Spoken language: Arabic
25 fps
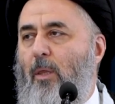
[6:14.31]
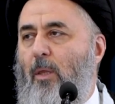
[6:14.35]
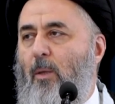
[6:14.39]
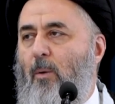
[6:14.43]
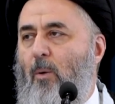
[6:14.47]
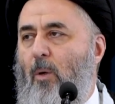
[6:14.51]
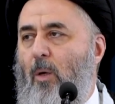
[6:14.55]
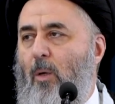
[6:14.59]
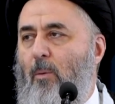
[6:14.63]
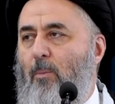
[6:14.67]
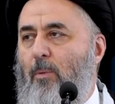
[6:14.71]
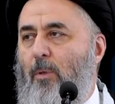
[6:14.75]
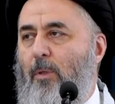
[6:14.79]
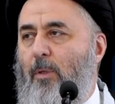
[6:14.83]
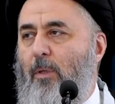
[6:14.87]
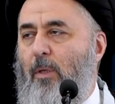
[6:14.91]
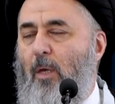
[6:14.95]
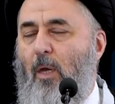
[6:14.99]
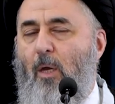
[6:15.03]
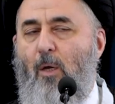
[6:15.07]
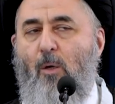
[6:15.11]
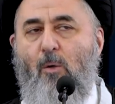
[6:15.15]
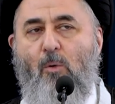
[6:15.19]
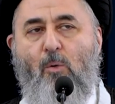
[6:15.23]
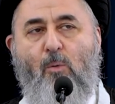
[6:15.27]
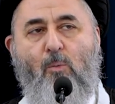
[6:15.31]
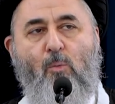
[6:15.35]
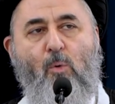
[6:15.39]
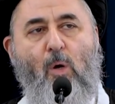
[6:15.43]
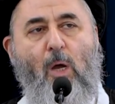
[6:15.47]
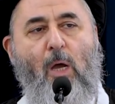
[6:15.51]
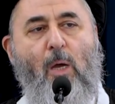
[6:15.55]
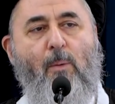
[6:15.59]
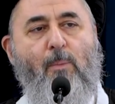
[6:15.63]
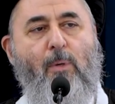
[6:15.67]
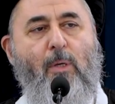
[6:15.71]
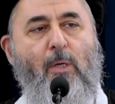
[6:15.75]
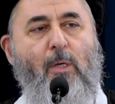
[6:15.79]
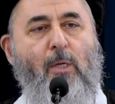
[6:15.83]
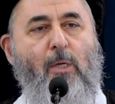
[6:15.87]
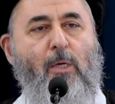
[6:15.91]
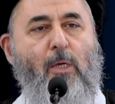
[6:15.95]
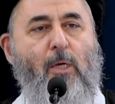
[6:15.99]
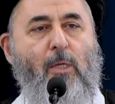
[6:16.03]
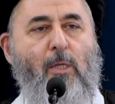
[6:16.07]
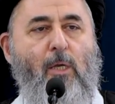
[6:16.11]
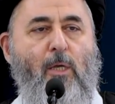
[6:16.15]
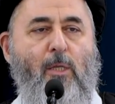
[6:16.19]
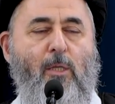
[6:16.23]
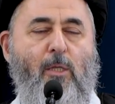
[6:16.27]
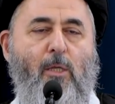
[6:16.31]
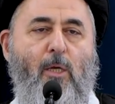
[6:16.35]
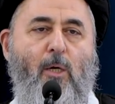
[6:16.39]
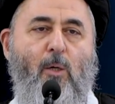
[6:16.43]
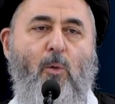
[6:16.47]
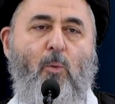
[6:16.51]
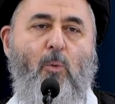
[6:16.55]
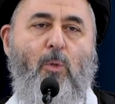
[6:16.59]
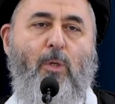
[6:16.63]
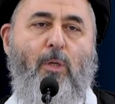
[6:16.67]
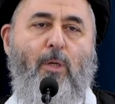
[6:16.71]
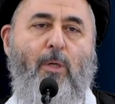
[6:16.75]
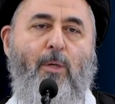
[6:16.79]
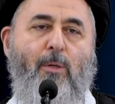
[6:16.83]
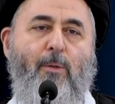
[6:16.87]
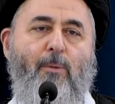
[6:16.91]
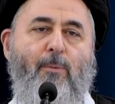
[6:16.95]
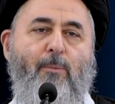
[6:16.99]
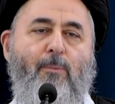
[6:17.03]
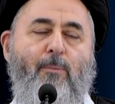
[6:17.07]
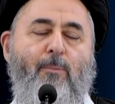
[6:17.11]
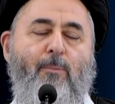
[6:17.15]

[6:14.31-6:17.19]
ضوابط تحكم عملية التأويل